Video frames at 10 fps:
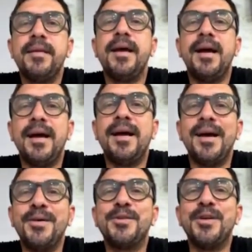Uhum,
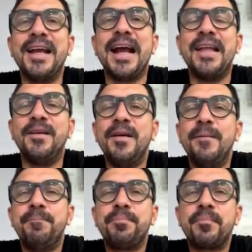calou meio
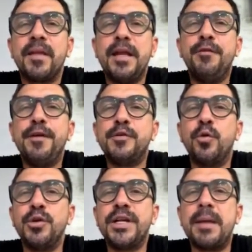estádio. Ele fez
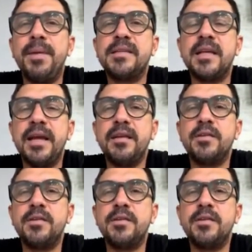o gol é, de cabeça.